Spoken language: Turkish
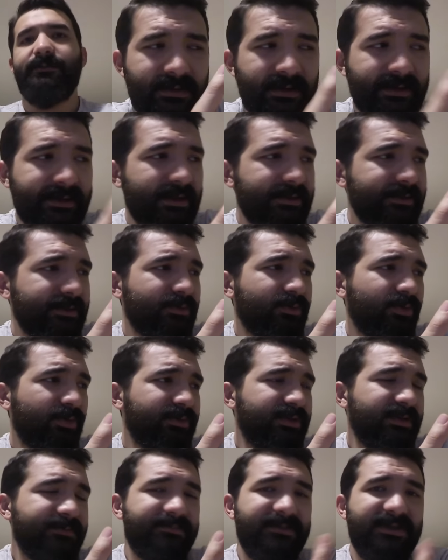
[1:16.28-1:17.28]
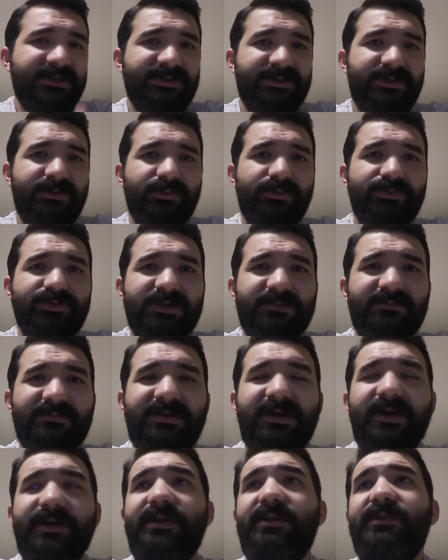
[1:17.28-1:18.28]
Kanalda konsept değişikliği olacak
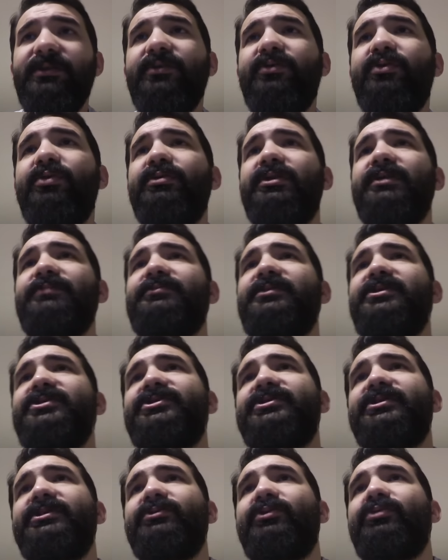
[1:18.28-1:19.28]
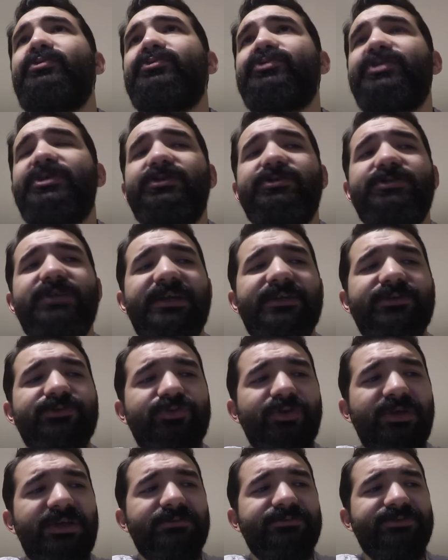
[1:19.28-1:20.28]
mı? Kanalda konsept değişikliği olacak. Yani
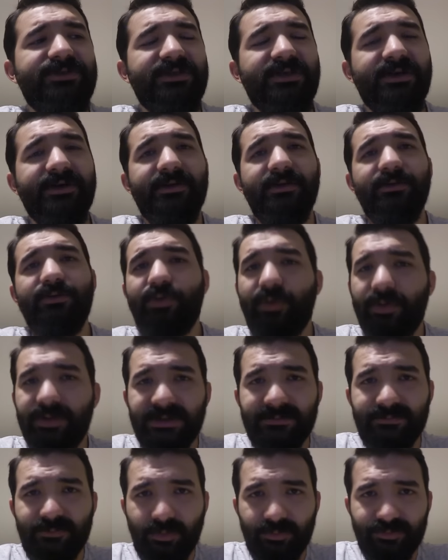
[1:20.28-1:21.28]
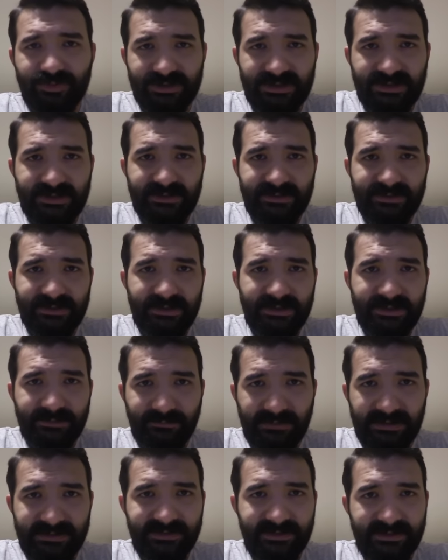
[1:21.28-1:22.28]
şöyle bir şey kanalın konsepti olmayacak aslında. Hani
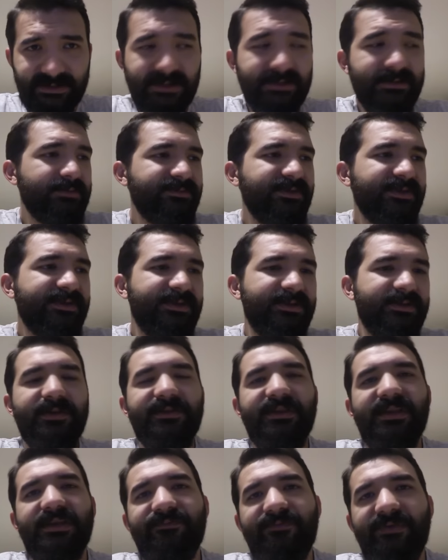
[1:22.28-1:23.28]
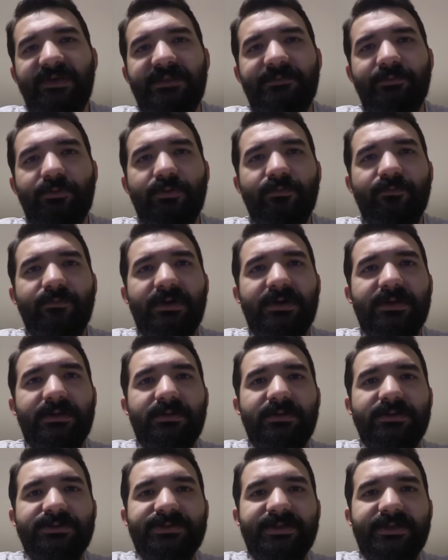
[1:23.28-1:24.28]
mantıken. Nasıl senin Facebook'un var.
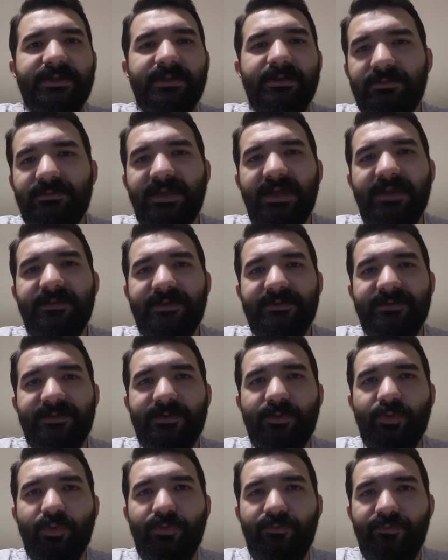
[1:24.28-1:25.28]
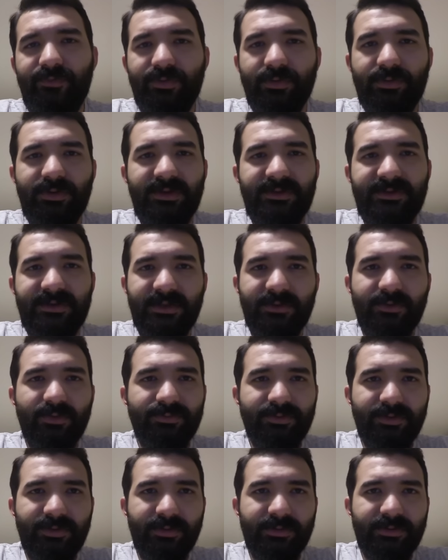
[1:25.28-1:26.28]
işte teyzen sana oyun videosu isteği
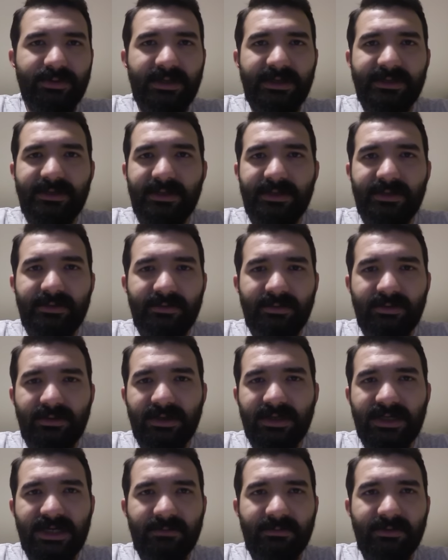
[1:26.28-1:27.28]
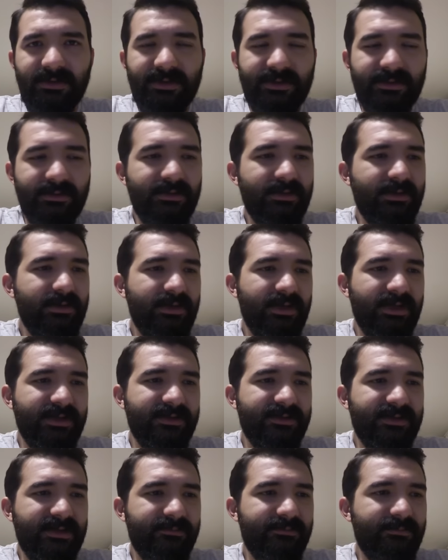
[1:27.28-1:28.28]
gönderiyorsa annen, akrabaların ya
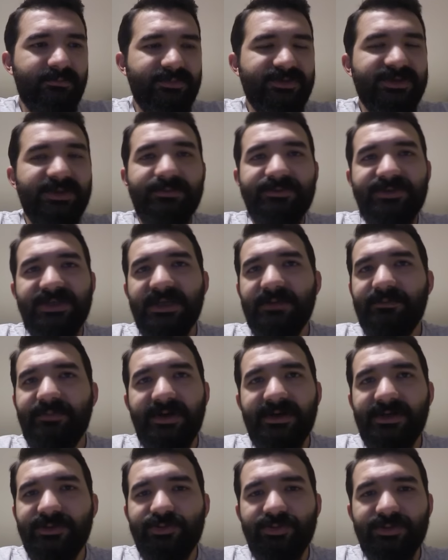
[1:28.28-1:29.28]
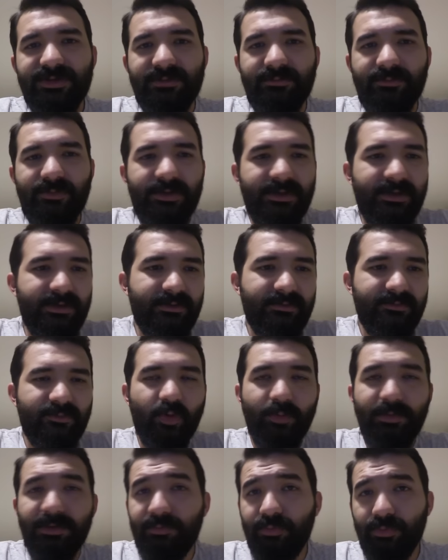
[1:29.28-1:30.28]
da sen işte bir şeyler paylaşıyorsan böyle
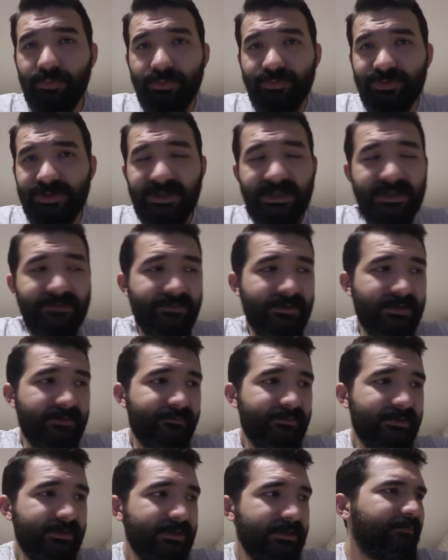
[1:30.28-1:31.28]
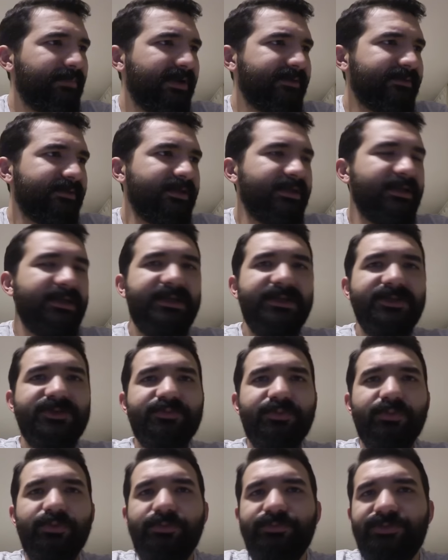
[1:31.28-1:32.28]
komik bulduğun şeyleri falan filan. Ben de
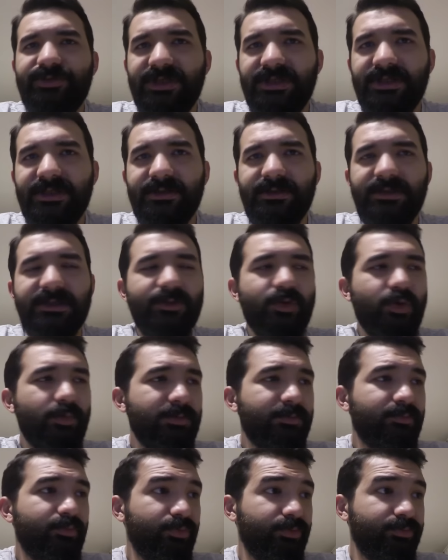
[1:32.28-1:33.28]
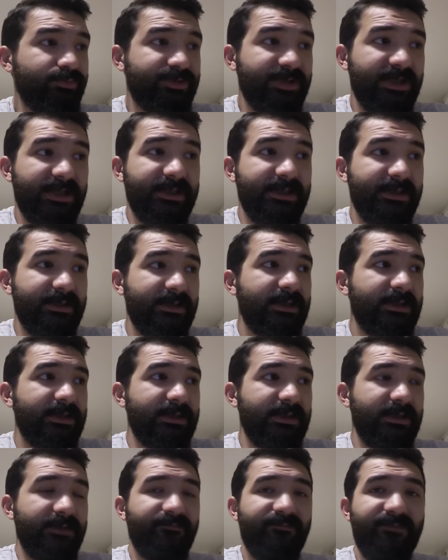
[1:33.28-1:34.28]
ilginç bulduğum şeylerin ya da komik bulduğum şeyleri
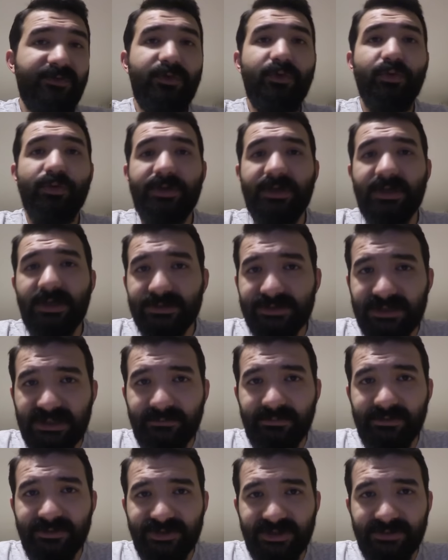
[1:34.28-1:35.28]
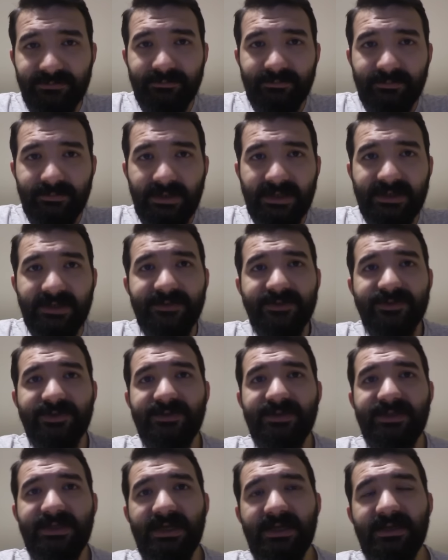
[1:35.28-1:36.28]
e, video olarak aktarabileceğim. Yani
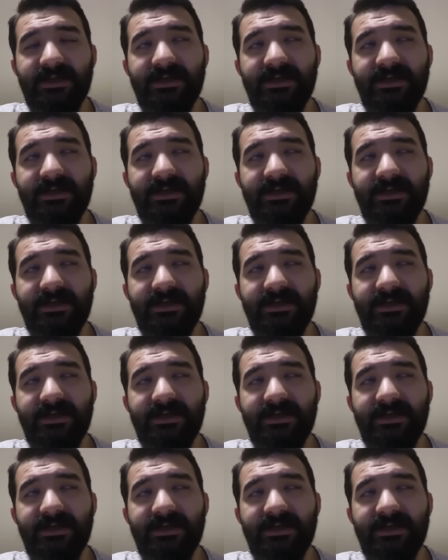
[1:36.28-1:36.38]
kısacası e,